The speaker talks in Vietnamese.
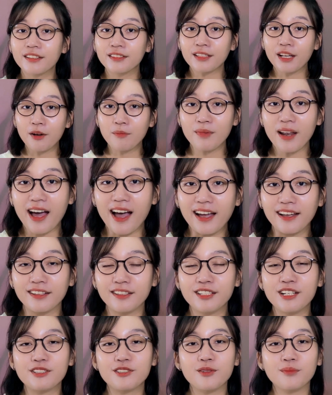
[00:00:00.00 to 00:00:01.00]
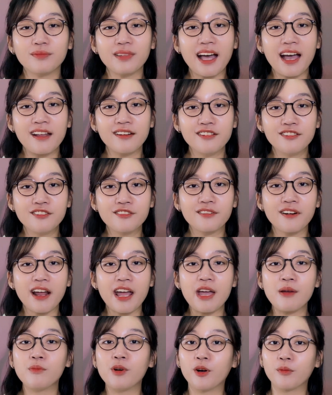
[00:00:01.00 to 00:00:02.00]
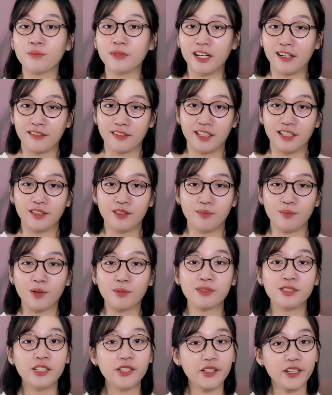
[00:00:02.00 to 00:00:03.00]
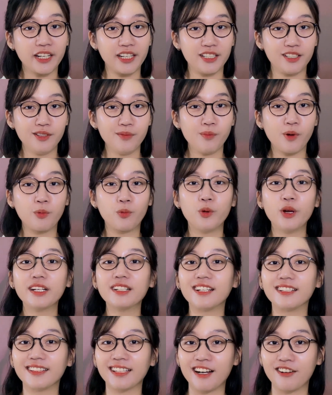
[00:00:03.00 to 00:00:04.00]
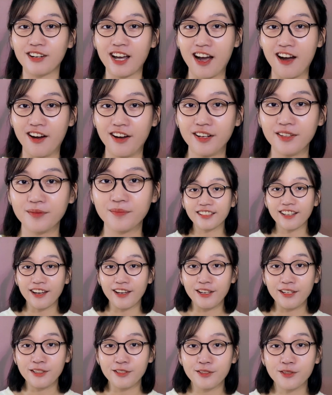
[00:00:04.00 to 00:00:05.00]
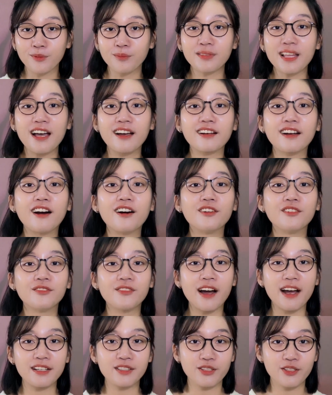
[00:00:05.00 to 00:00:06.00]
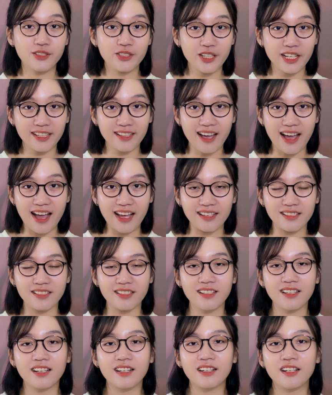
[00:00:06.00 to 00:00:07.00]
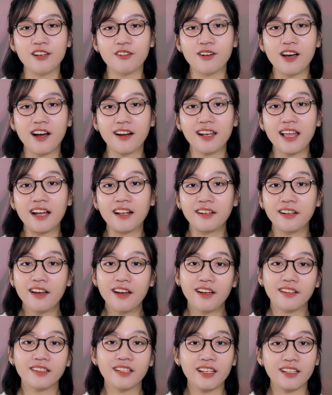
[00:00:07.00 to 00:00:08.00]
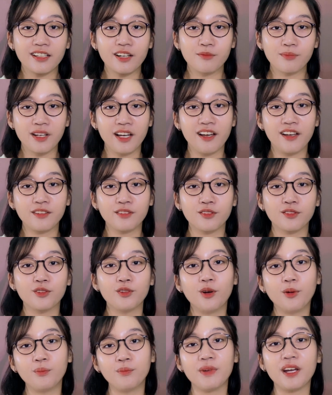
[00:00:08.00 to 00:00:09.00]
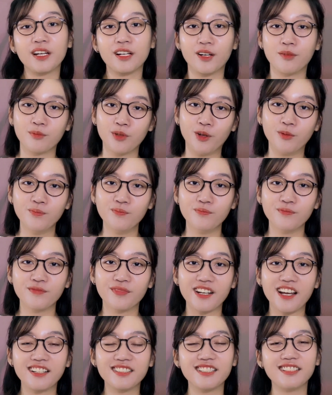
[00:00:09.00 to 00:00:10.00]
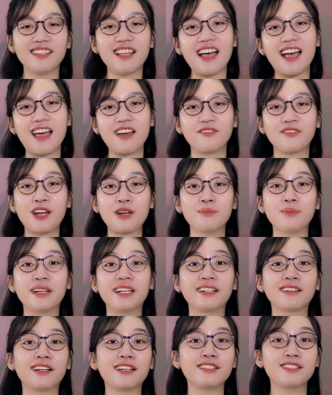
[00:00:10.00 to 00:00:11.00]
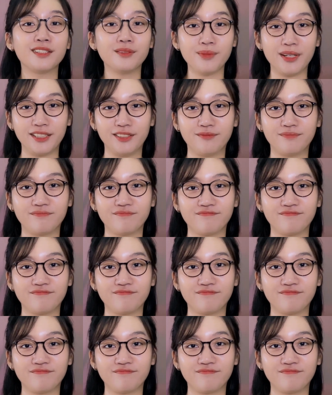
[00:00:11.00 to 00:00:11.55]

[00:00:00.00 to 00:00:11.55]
tóm lại khi chúng ta đưa ra một nhận định một suy nghĩ một quyết định nào đó thì chúng ta cần phải suy xét lại điều đó là nên hay không nên đúng hay không đúng đó chính là phản biện lại chính mình